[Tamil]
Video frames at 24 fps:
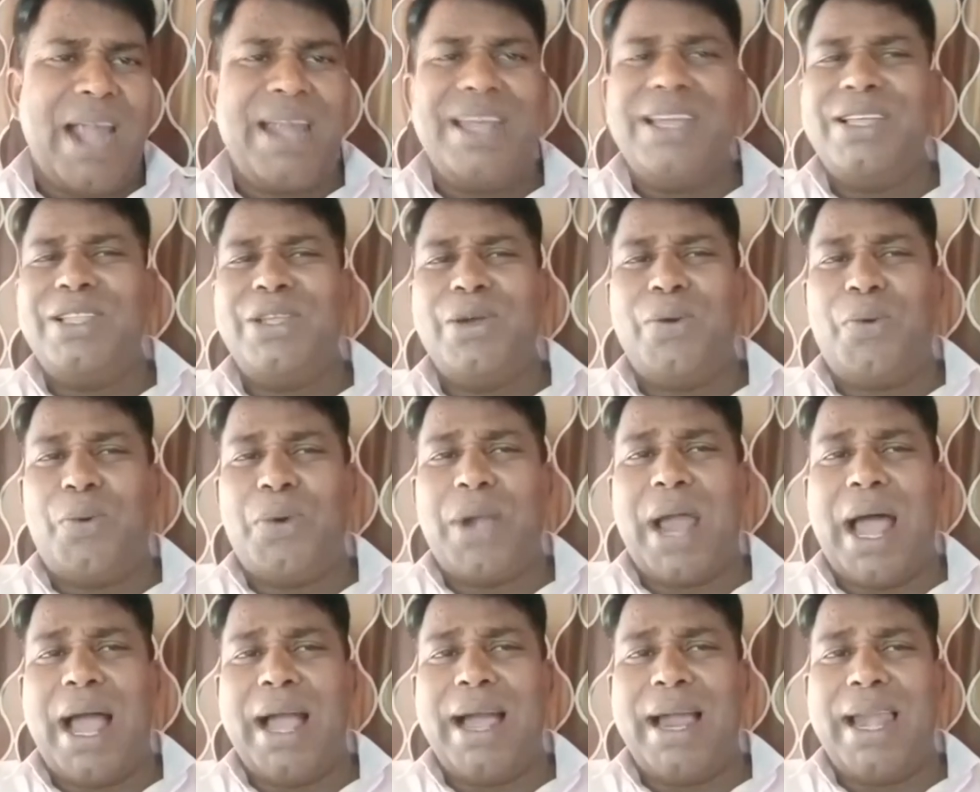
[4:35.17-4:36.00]
ஐந்து
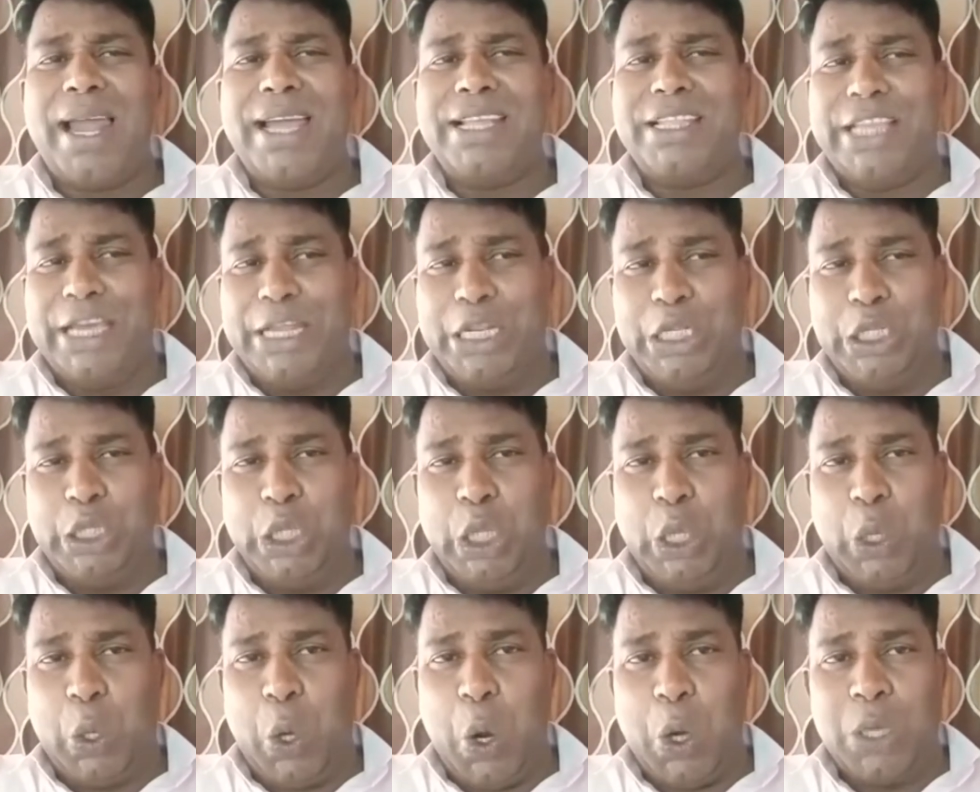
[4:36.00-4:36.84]
குழாங்களை
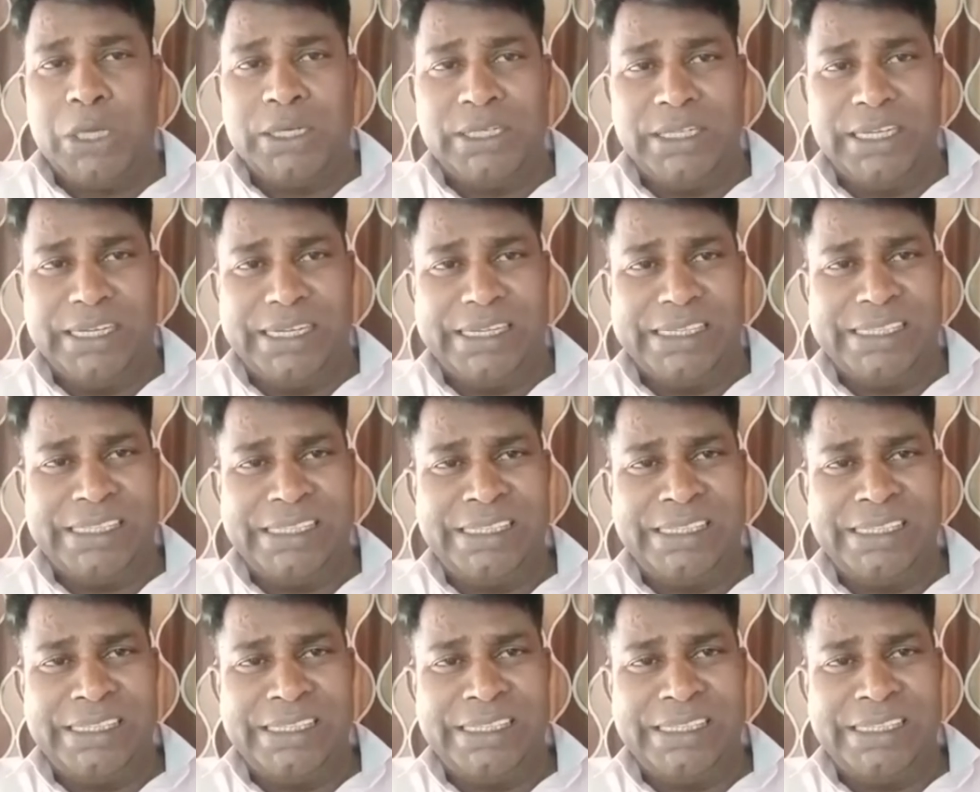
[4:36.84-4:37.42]
தெரிந்து கொண்டு